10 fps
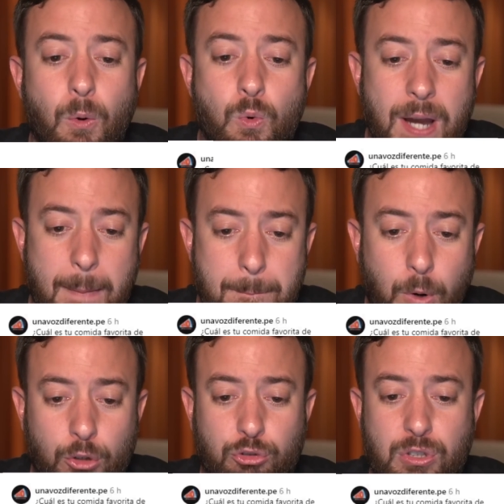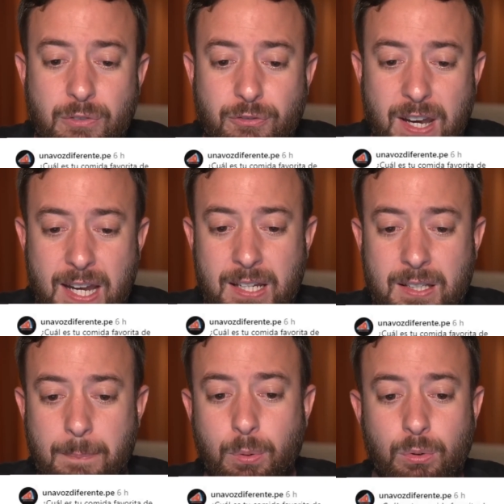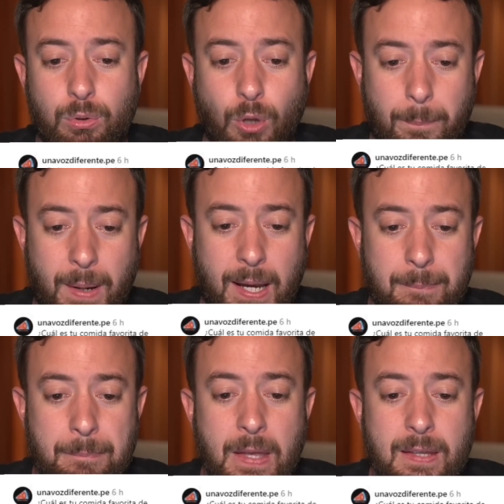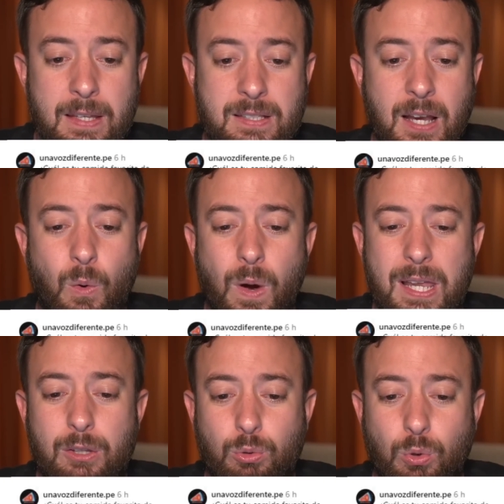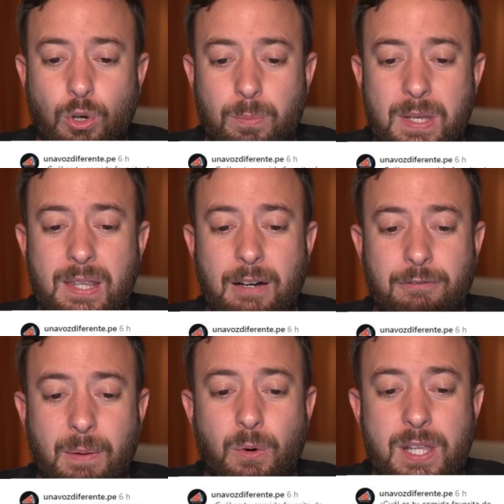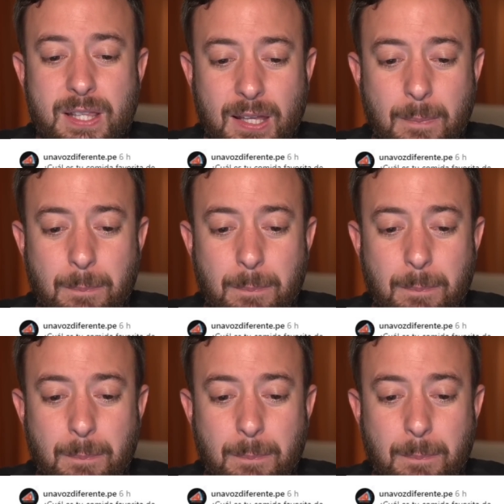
una voz diferente.p. Dice, ¿cuál es tu comida favorita de